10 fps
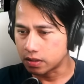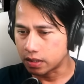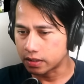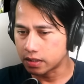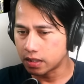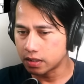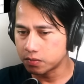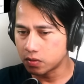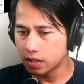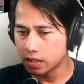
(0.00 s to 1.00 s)
Nah, kita lihat
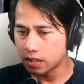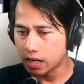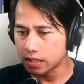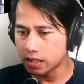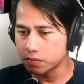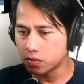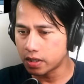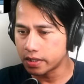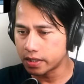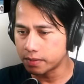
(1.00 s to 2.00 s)
bola aliran
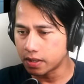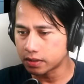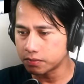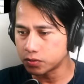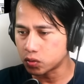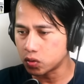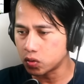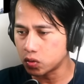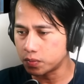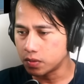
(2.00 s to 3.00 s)
bola dari Batam
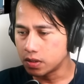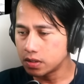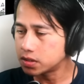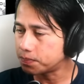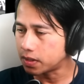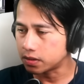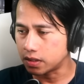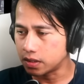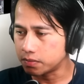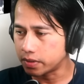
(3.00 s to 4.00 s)
cukup cepat ya.